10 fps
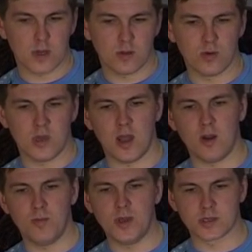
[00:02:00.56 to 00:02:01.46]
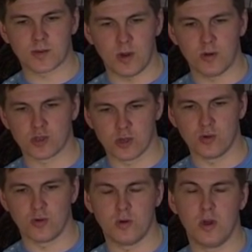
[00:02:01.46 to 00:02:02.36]
ну, я любил свою
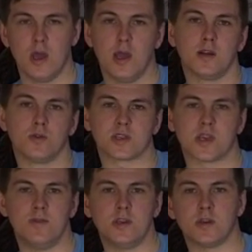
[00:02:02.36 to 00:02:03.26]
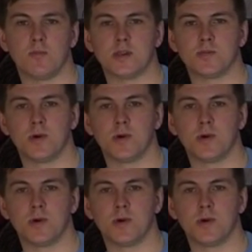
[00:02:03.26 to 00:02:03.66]
жену, но зависимость